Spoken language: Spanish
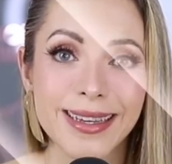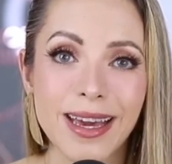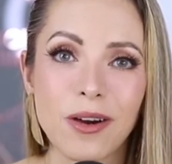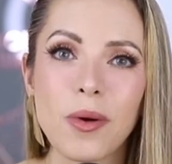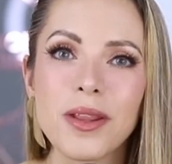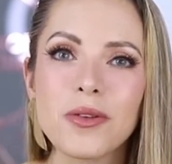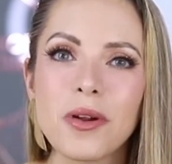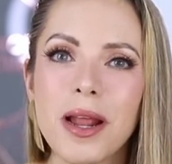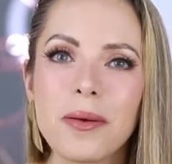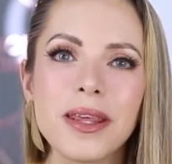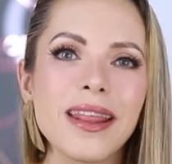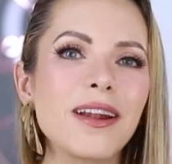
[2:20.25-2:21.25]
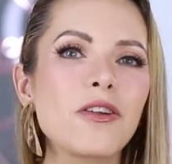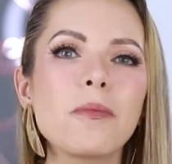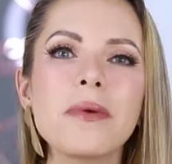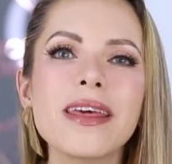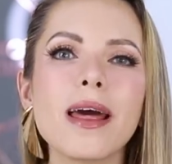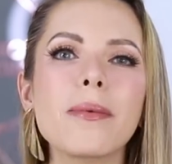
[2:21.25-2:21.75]
Que cuando la vida
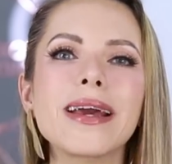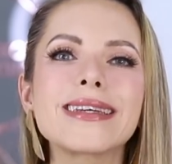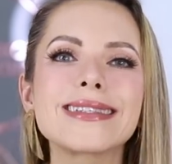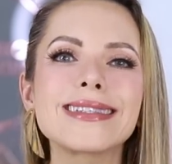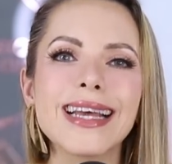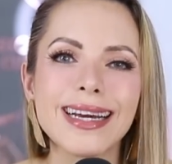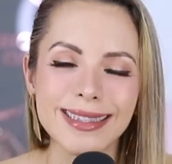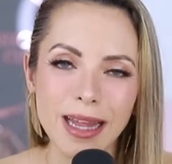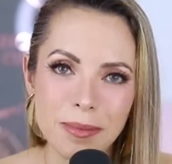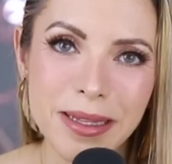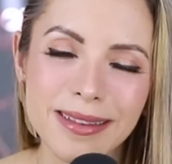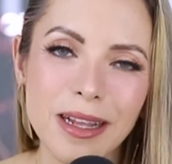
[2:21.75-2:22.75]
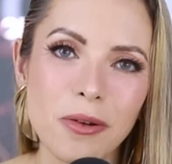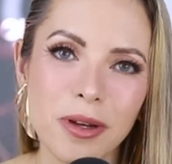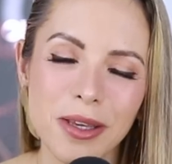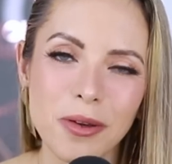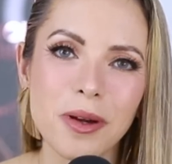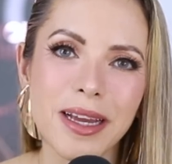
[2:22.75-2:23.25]
no me daba exactamente lo
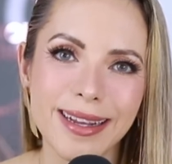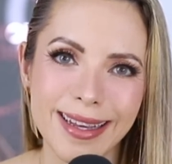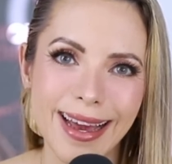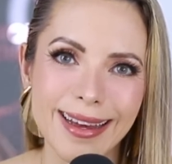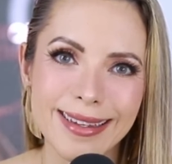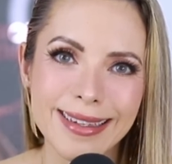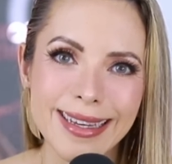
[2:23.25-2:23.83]
que yo quería,